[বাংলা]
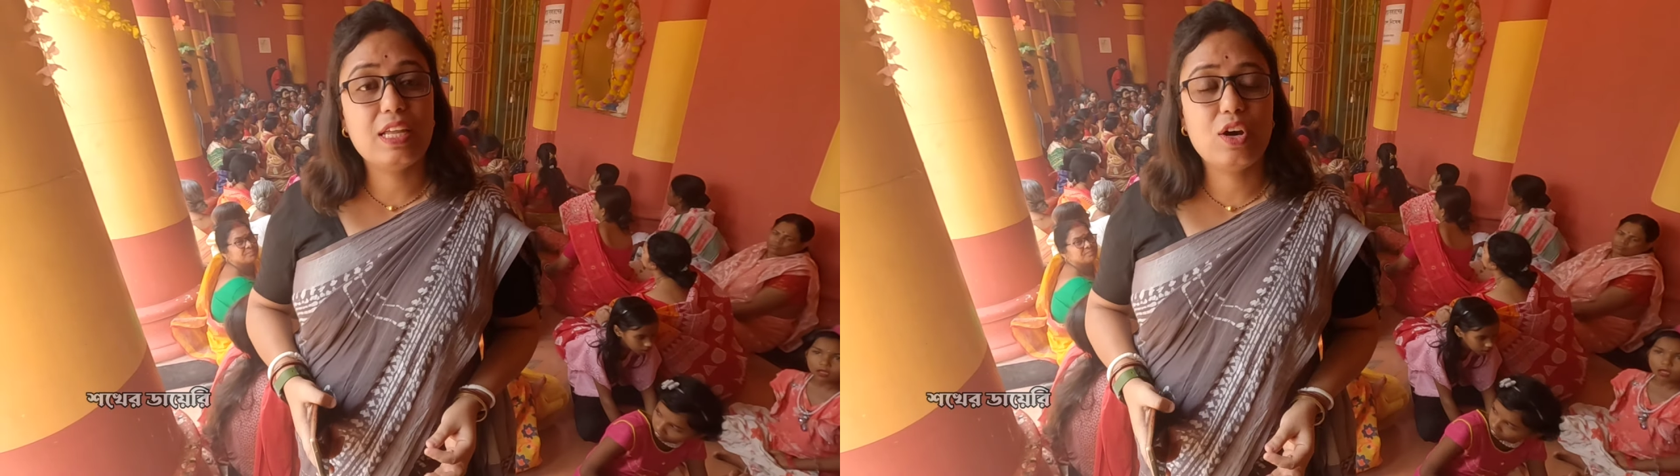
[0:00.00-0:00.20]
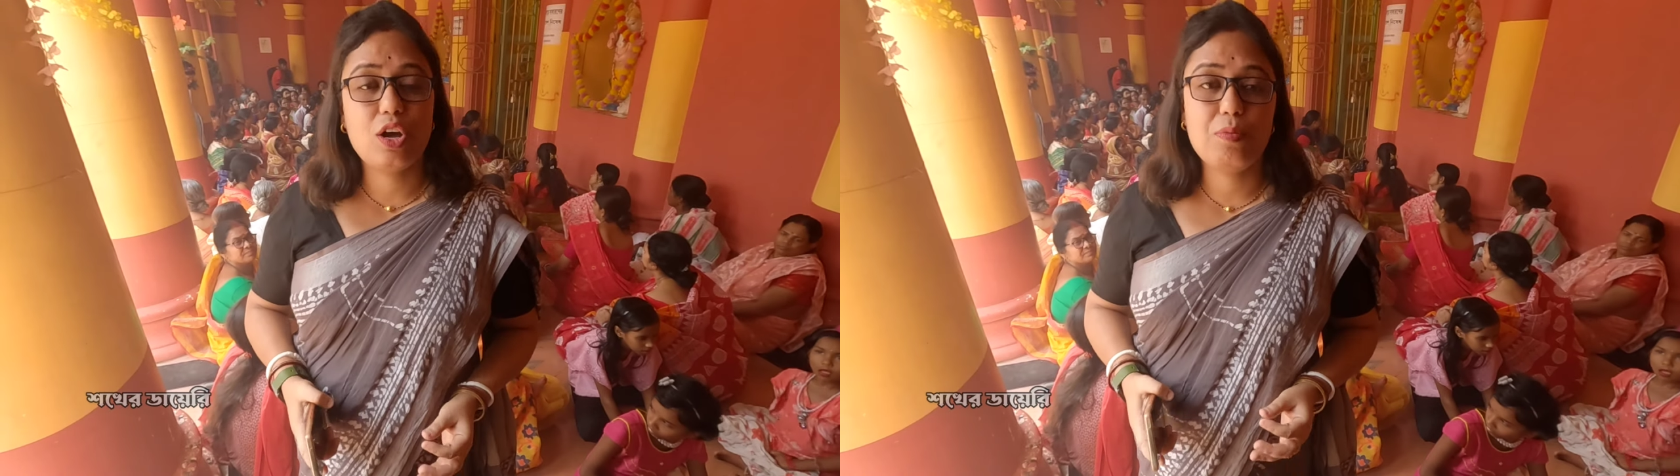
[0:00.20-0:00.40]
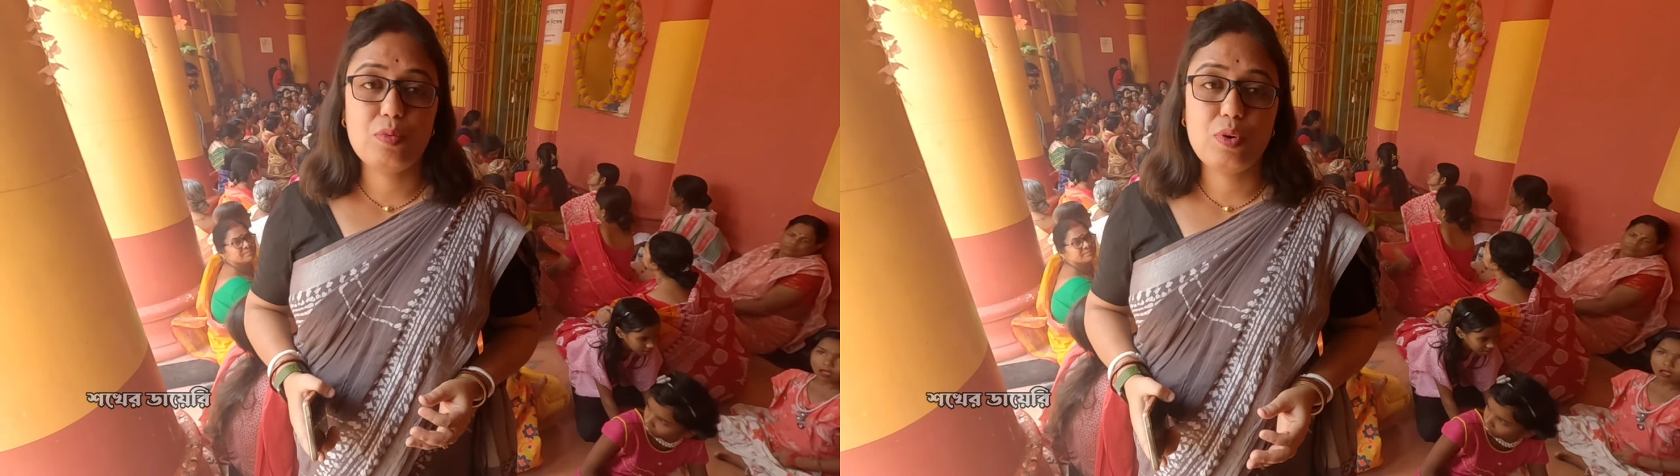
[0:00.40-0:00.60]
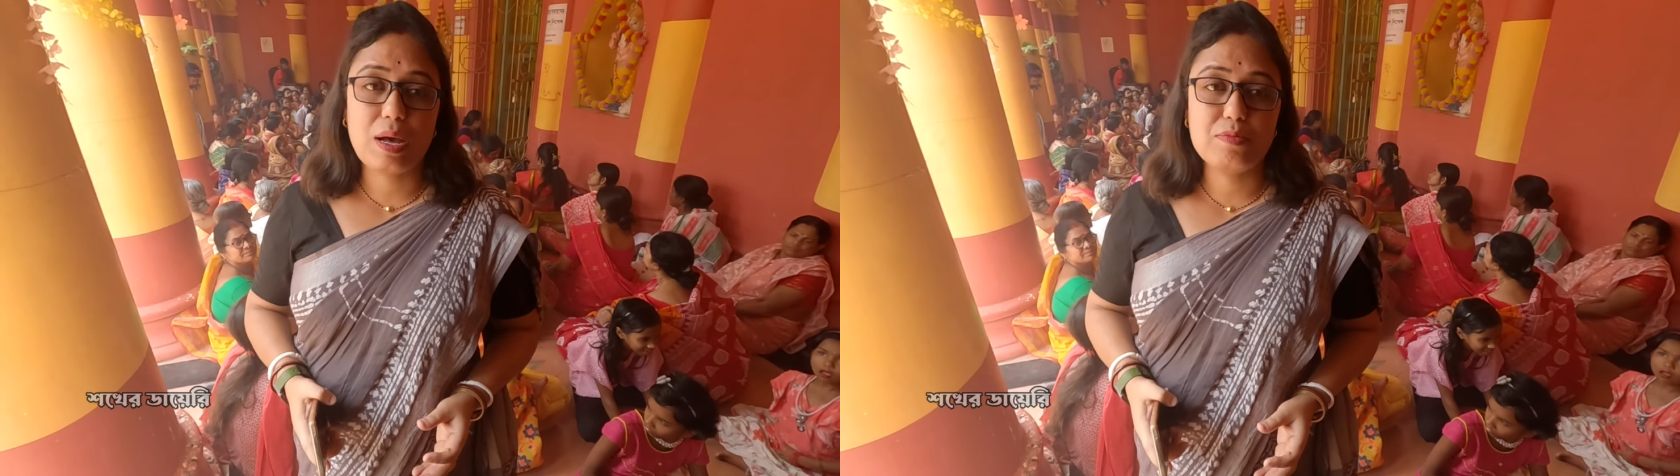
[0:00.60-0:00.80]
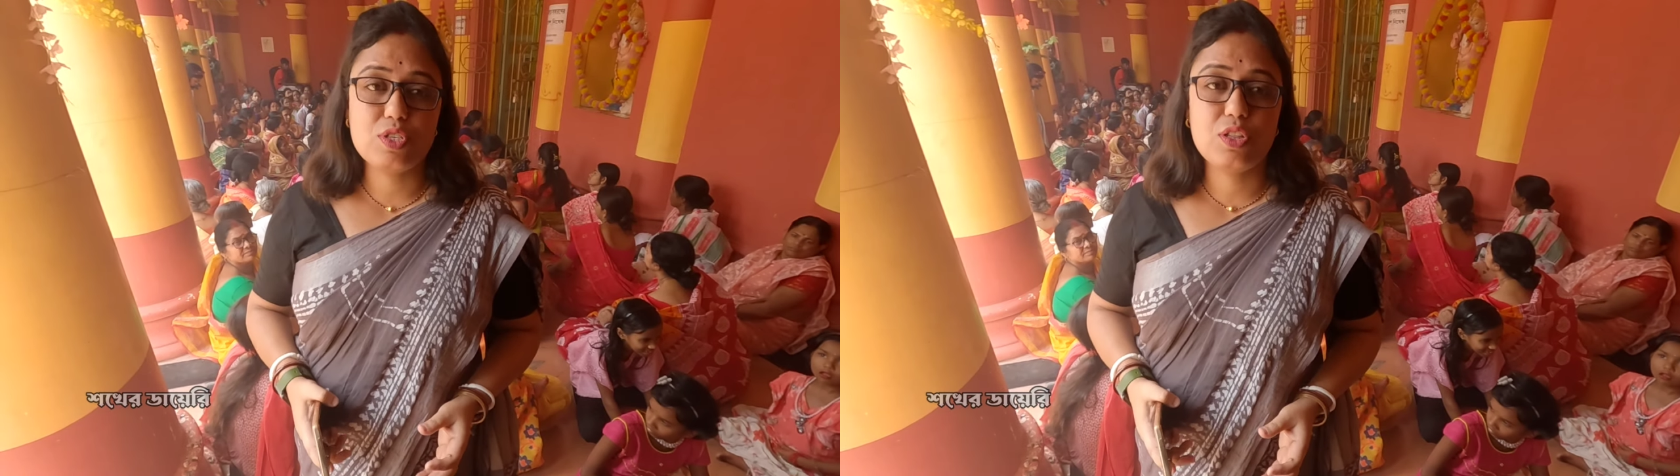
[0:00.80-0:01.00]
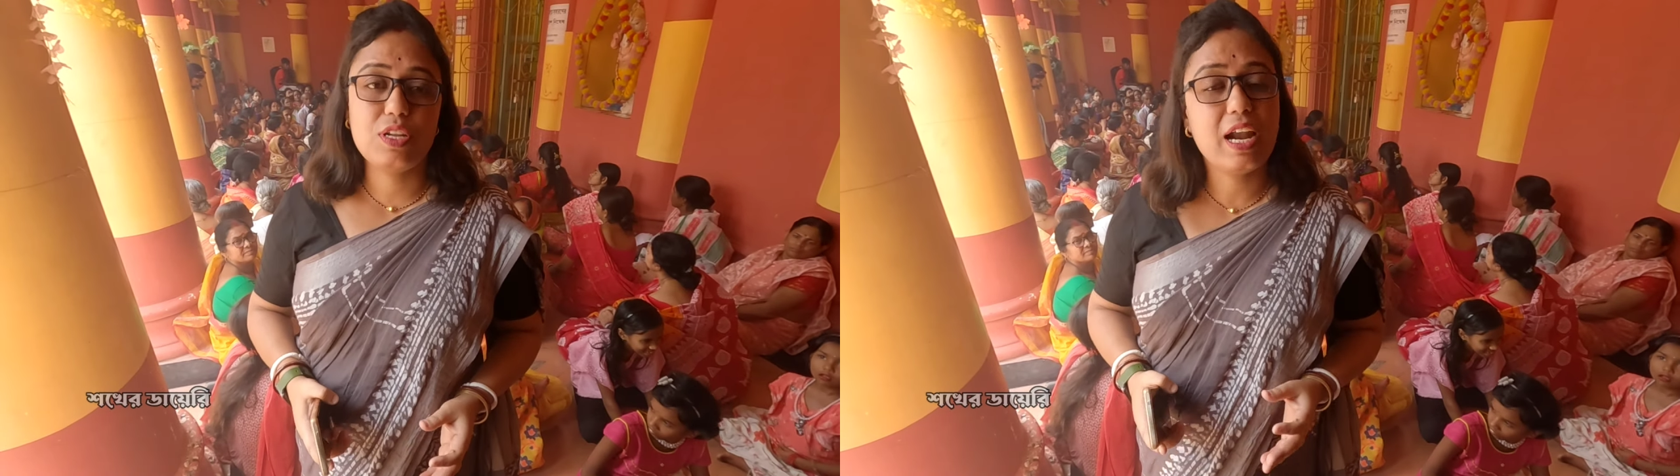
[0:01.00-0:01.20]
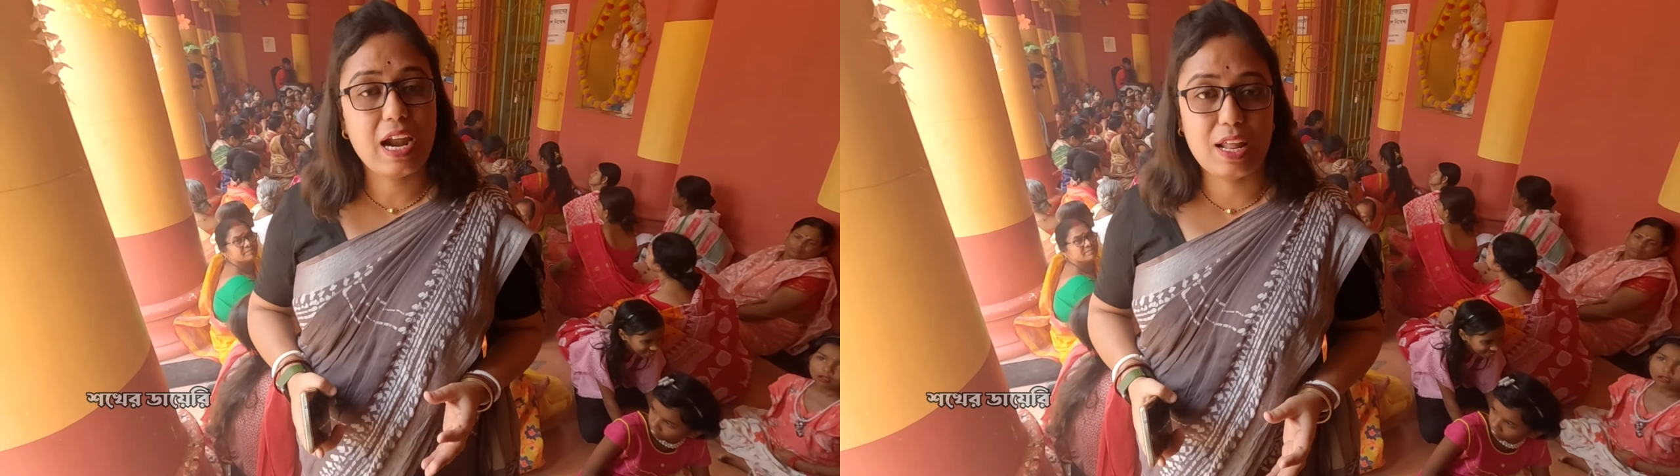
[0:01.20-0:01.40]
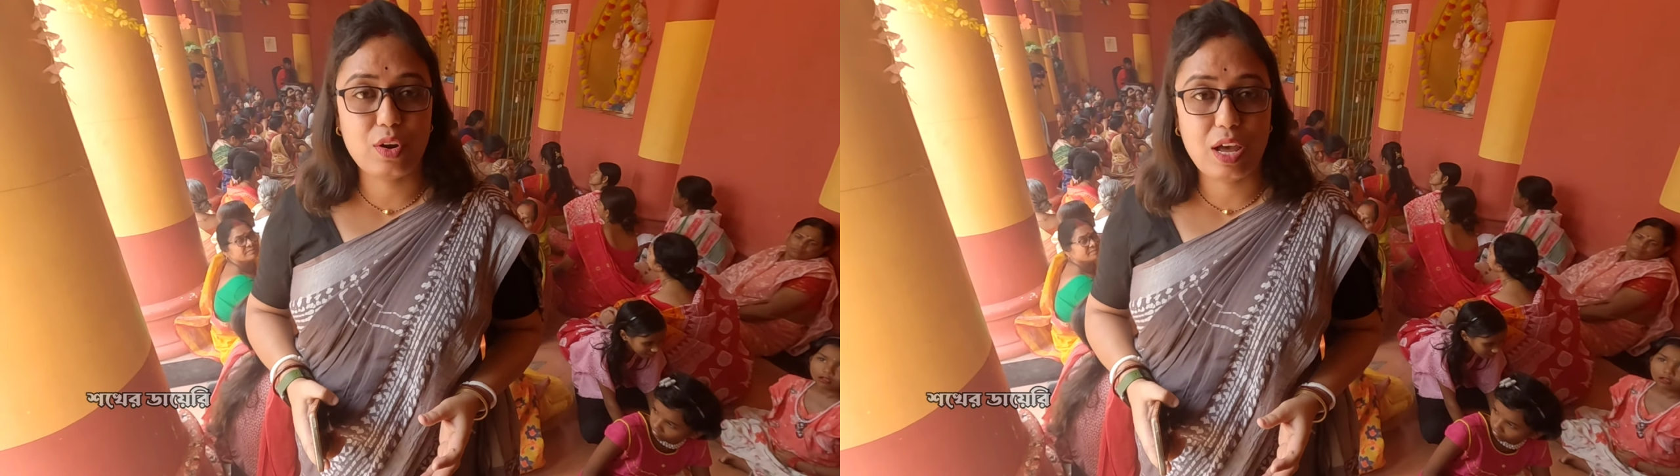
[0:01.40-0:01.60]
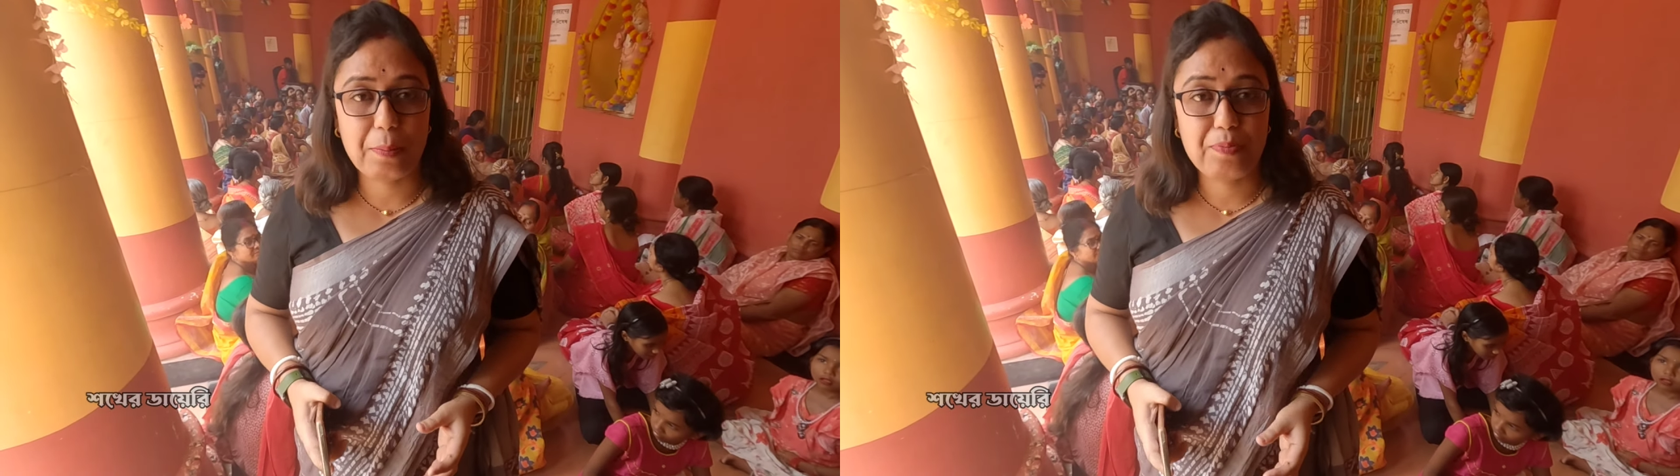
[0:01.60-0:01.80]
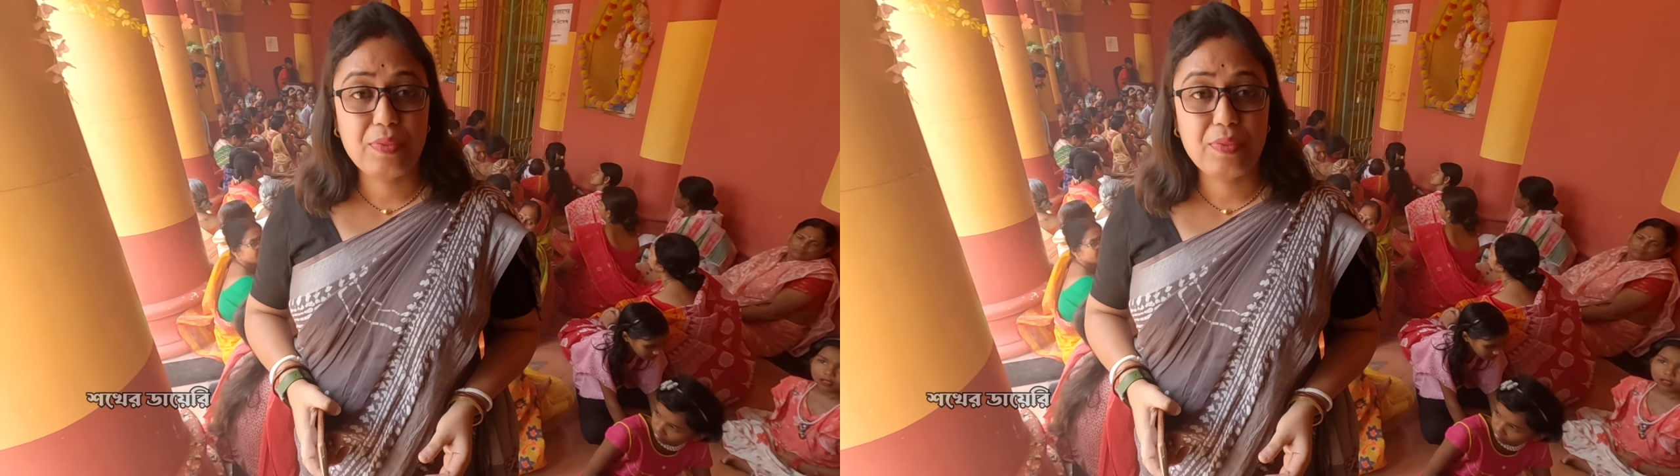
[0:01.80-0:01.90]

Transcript: দিন হয় প্রভু রামচন্দ্রের আরাধনা